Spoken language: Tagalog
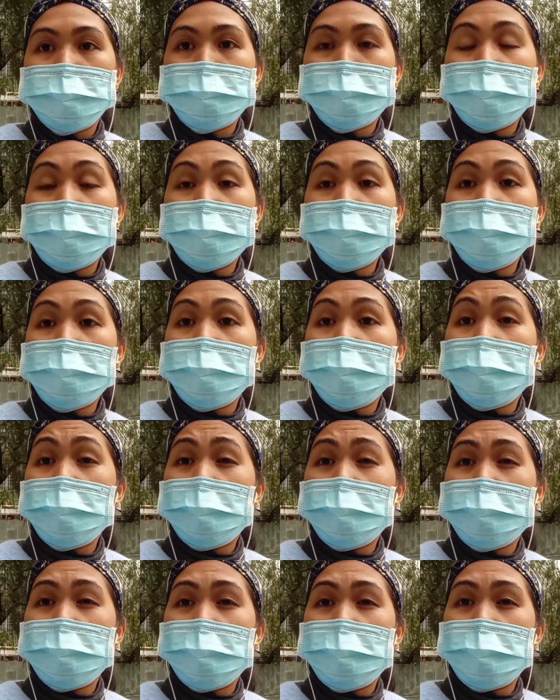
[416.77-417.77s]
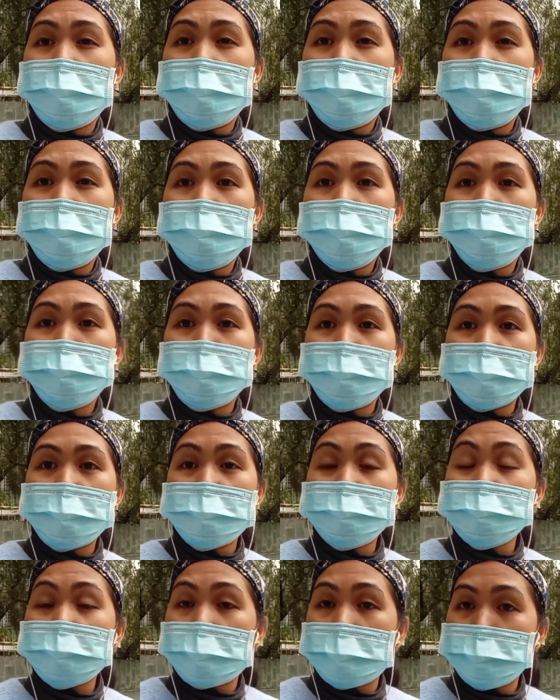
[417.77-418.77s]
may uh, may
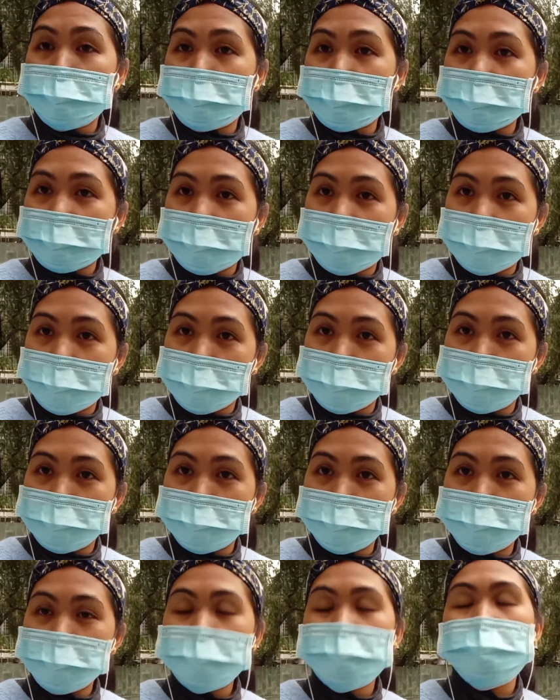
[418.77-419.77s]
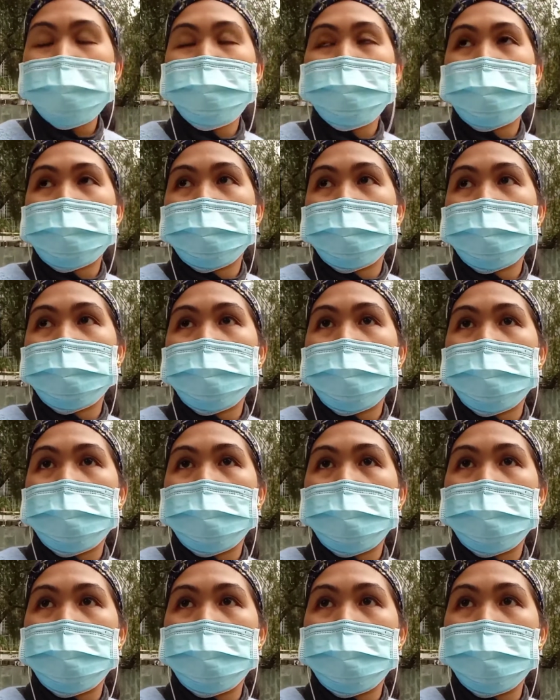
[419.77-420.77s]
kasama tayo sa pag
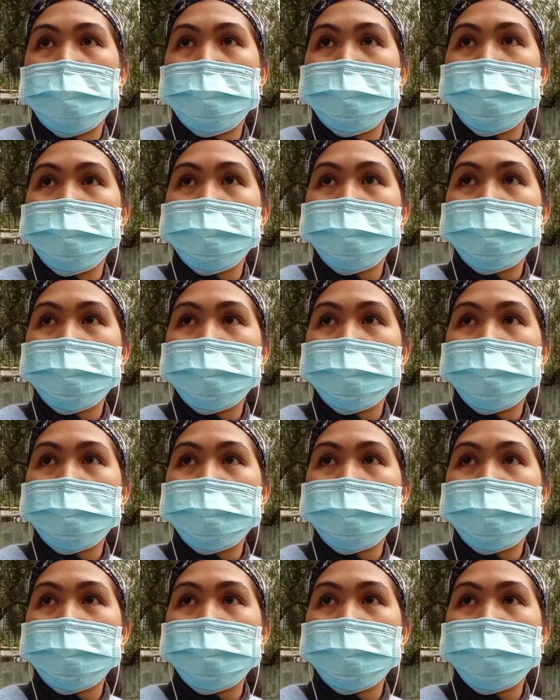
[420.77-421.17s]
um,